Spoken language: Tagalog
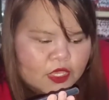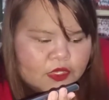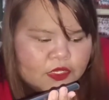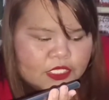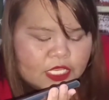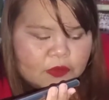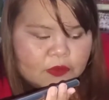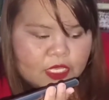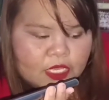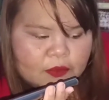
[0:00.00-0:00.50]

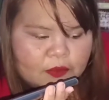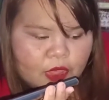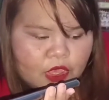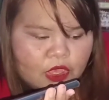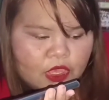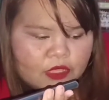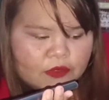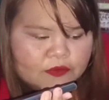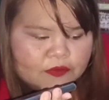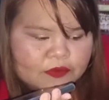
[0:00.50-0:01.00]
Good evening
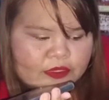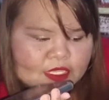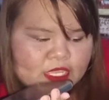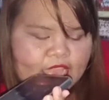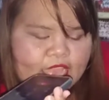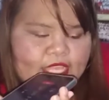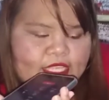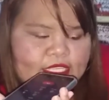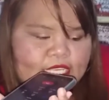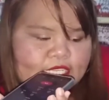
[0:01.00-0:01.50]
po.
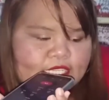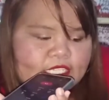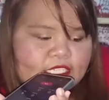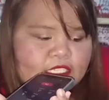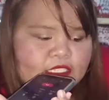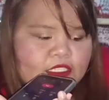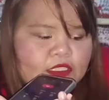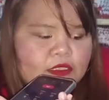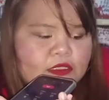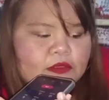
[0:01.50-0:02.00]
This
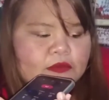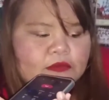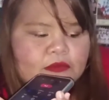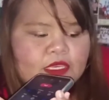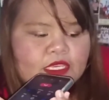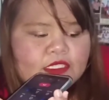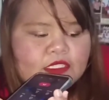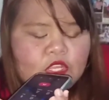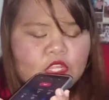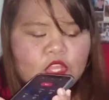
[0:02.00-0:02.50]
is
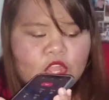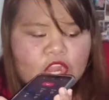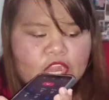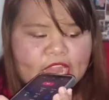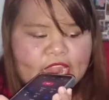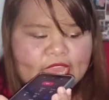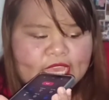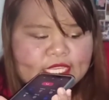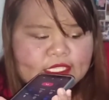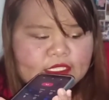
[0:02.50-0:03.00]
Miss
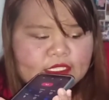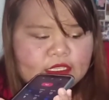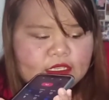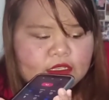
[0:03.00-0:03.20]
Dolores.